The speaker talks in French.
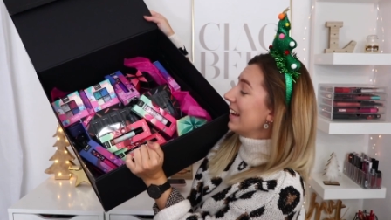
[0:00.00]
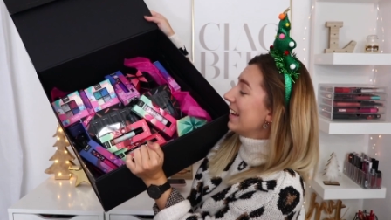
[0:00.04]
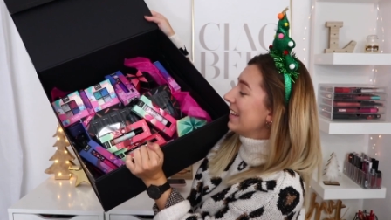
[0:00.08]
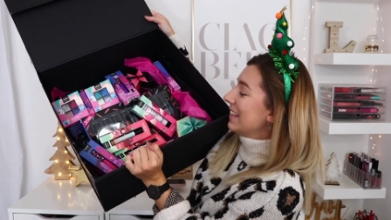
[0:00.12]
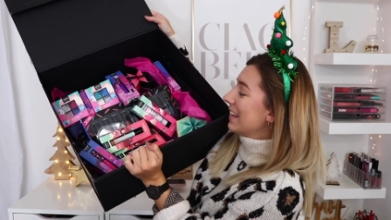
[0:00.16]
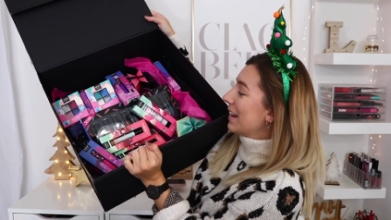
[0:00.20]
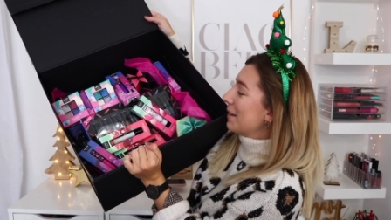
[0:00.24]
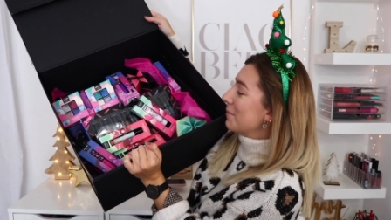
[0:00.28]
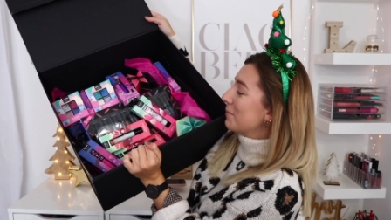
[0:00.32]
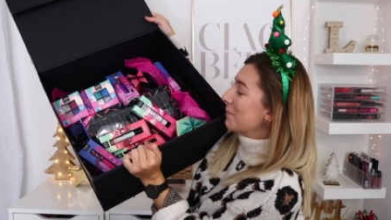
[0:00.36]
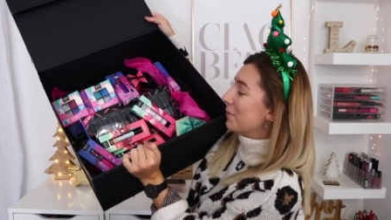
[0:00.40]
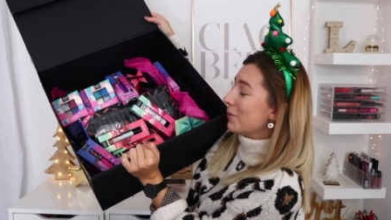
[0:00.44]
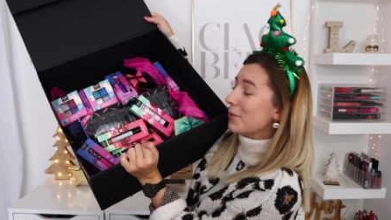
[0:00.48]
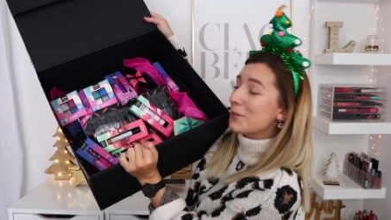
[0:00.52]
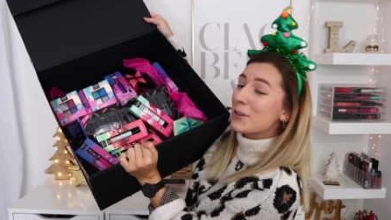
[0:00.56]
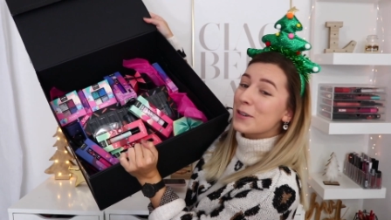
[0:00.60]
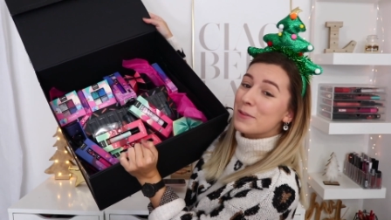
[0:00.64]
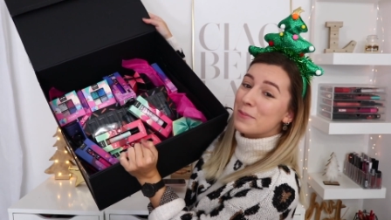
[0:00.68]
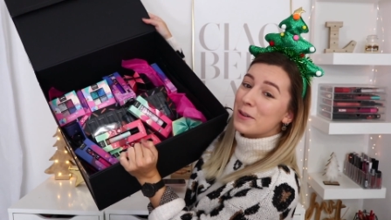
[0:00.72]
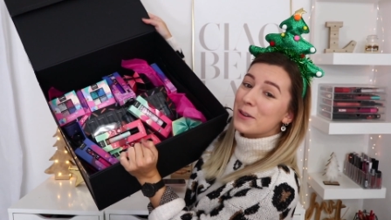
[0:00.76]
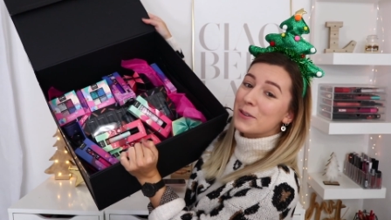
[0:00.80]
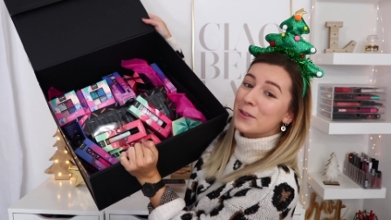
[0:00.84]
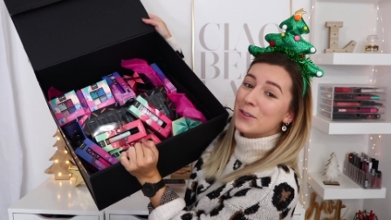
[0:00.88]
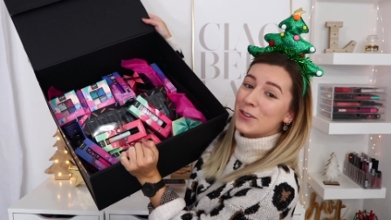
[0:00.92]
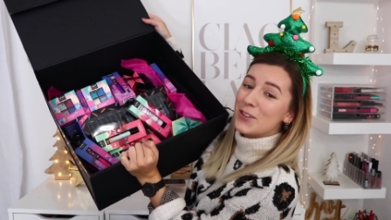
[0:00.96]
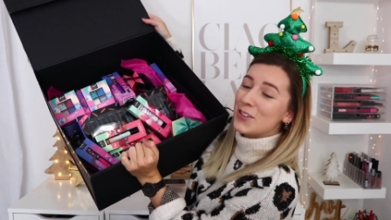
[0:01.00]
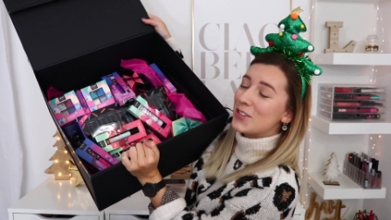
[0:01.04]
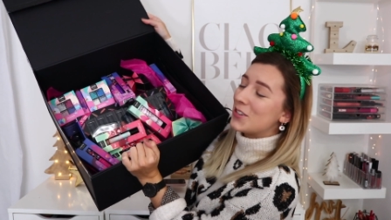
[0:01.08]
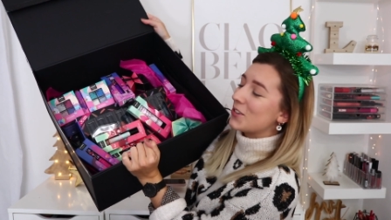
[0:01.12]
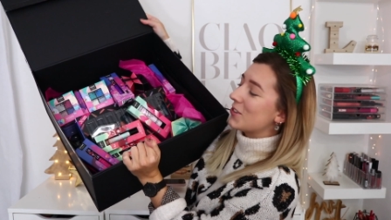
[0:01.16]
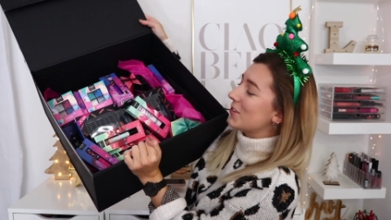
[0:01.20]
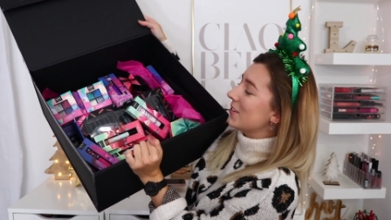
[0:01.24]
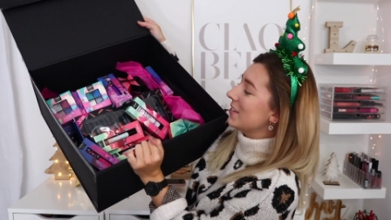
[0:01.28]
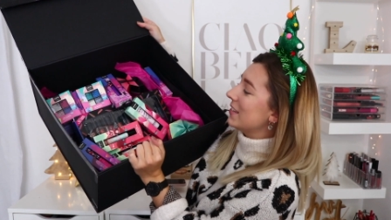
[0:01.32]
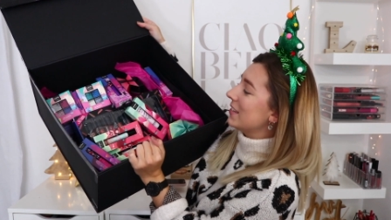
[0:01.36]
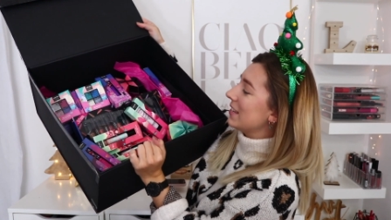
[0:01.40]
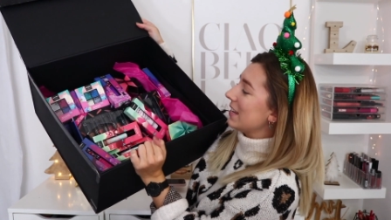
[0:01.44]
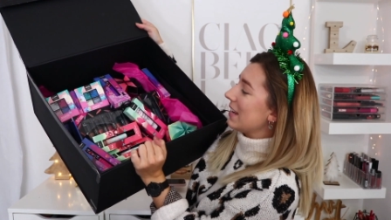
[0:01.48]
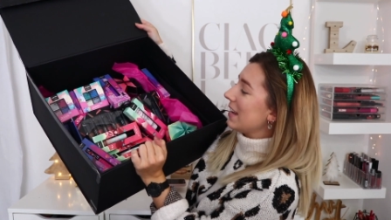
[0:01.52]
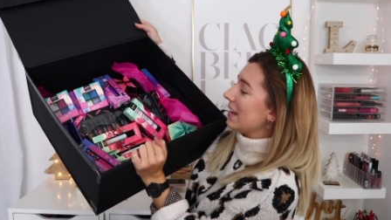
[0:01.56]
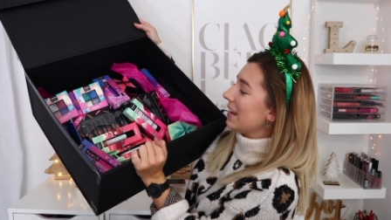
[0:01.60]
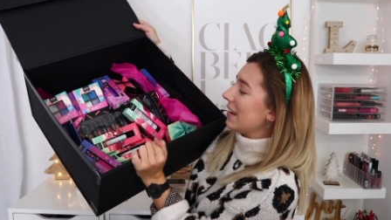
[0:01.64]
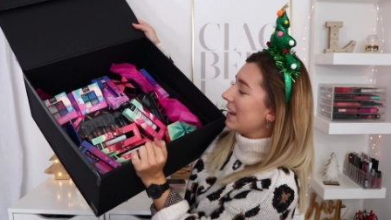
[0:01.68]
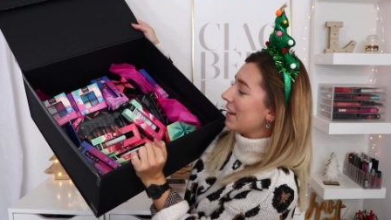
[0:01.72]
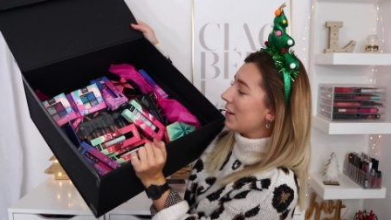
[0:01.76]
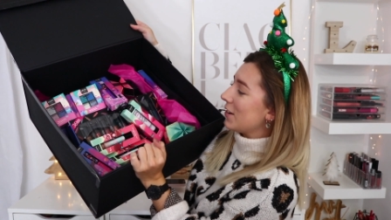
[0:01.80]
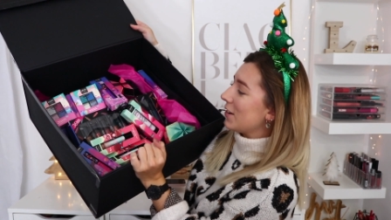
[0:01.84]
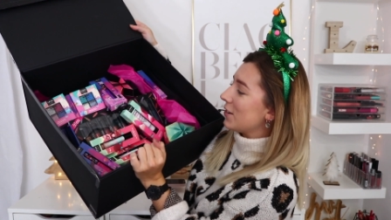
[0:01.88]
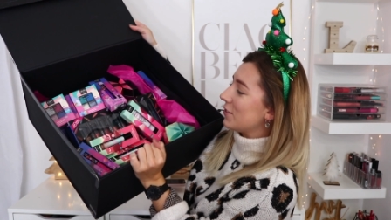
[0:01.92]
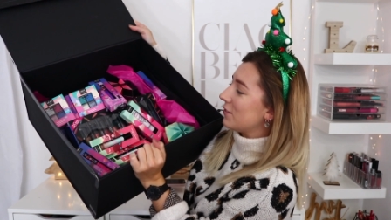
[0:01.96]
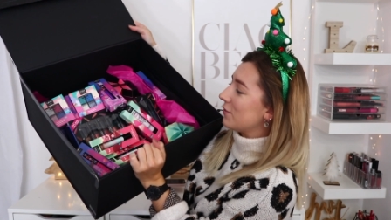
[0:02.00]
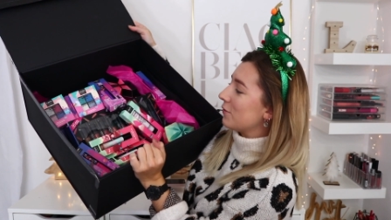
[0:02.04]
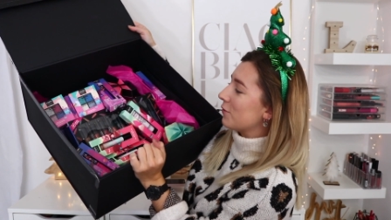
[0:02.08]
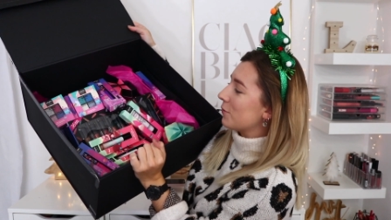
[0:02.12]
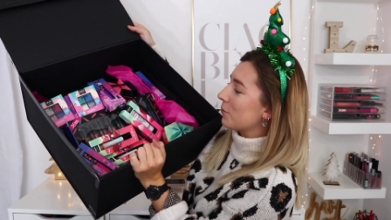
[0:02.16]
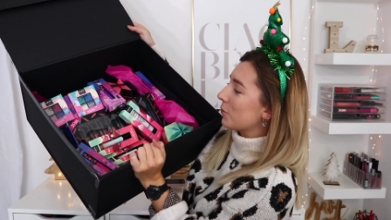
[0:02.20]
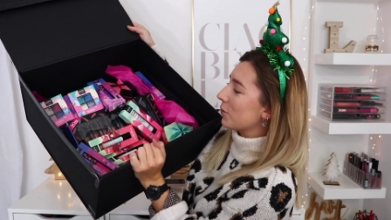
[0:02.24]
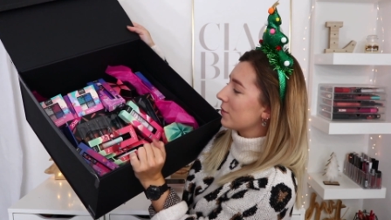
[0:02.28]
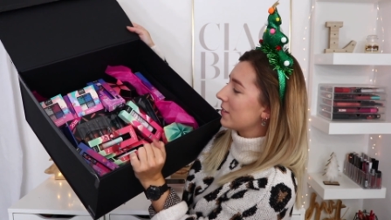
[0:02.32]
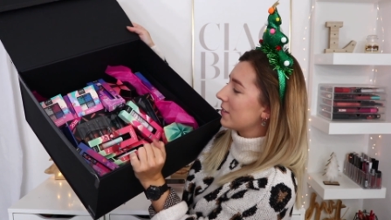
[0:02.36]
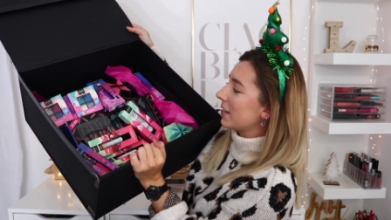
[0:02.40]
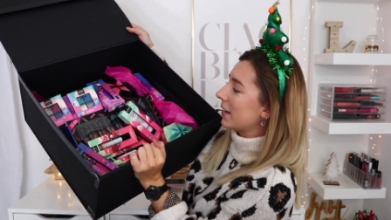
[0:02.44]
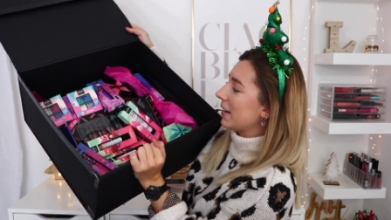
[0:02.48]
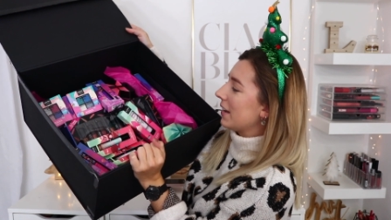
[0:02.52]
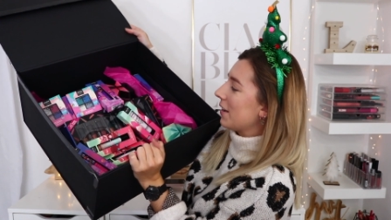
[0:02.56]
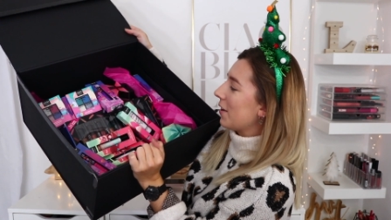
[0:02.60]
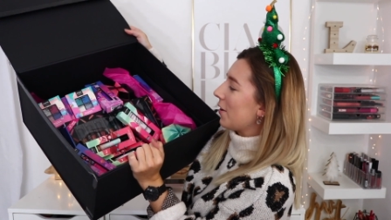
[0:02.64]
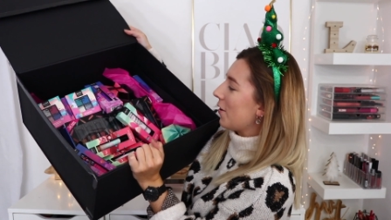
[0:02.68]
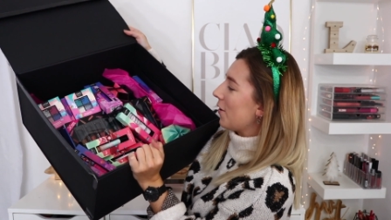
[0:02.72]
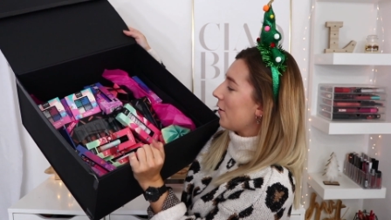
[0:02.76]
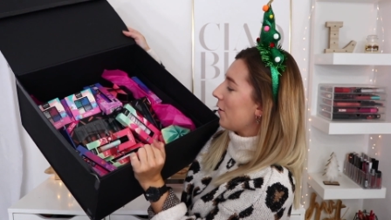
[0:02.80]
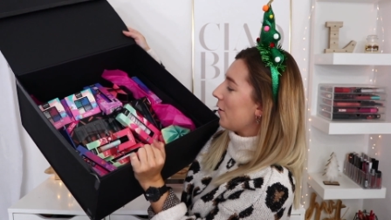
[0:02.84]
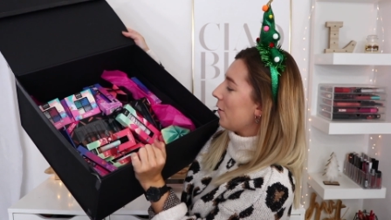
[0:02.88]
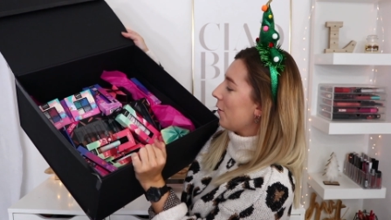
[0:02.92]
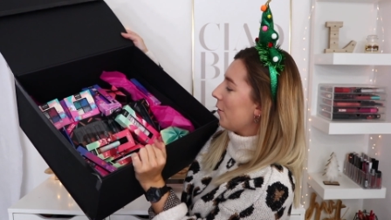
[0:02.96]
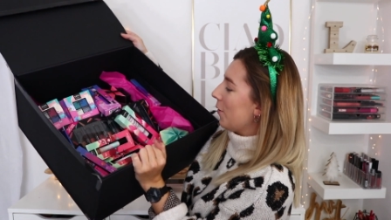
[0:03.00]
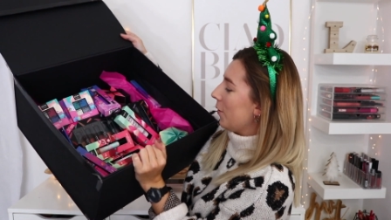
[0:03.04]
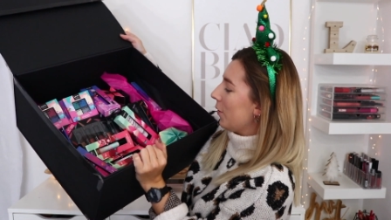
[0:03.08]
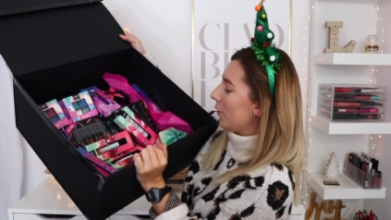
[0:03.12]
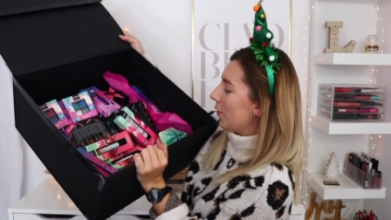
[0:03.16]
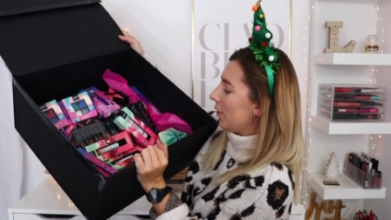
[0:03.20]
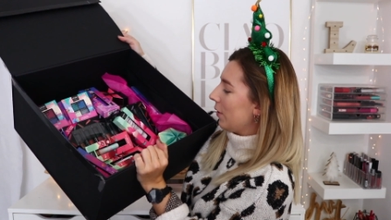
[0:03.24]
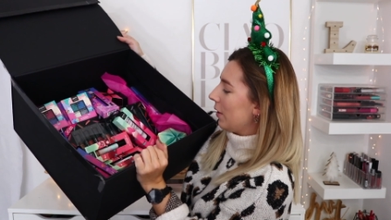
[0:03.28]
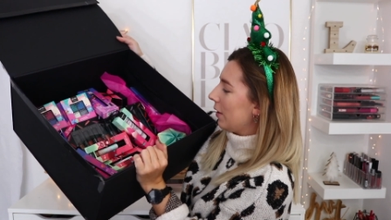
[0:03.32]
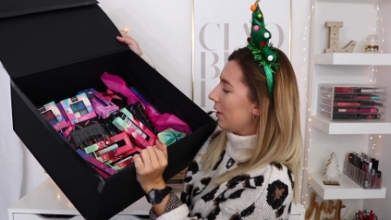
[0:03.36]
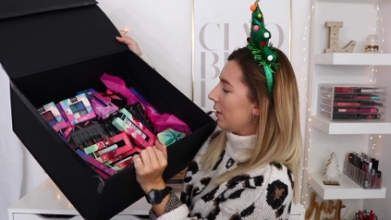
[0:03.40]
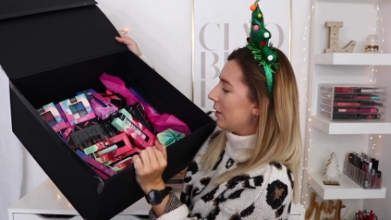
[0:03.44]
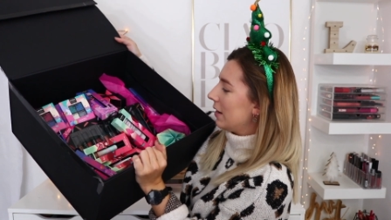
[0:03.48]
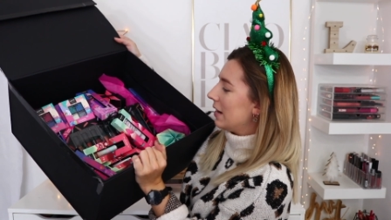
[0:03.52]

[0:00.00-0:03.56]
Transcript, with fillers: il y a beaucoup beaucoup de choses et euh, je vais vous montrer euh,